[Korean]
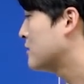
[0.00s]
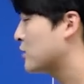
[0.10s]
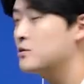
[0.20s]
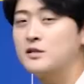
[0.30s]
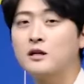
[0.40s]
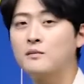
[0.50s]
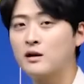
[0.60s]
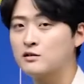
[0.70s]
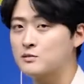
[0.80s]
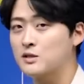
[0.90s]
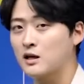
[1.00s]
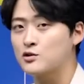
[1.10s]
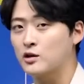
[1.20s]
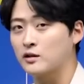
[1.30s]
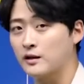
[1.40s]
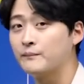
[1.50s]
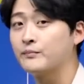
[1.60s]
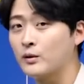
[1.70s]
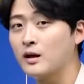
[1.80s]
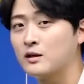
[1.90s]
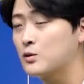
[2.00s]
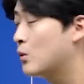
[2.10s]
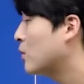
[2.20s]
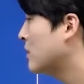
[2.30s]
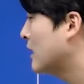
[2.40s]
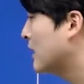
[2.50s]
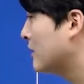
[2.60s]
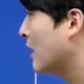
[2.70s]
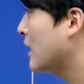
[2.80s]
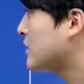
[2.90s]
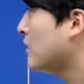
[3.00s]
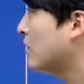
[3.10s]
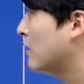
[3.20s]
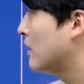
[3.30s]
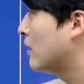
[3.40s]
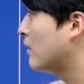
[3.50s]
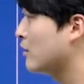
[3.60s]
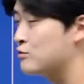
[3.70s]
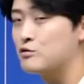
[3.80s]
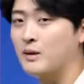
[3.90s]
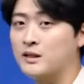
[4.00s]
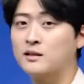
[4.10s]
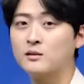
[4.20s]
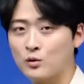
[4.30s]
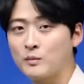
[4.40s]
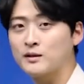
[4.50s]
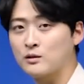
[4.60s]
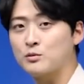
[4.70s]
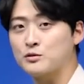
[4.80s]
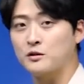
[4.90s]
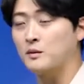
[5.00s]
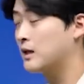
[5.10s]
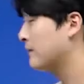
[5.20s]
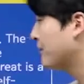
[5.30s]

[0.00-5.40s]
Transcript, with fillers: 전체 금액이라고 짐작하셔야 돼요. 오케이? 그래서 요를 내서 어, 영수를 받은 그런 맥락으로 보셔야 됩니다.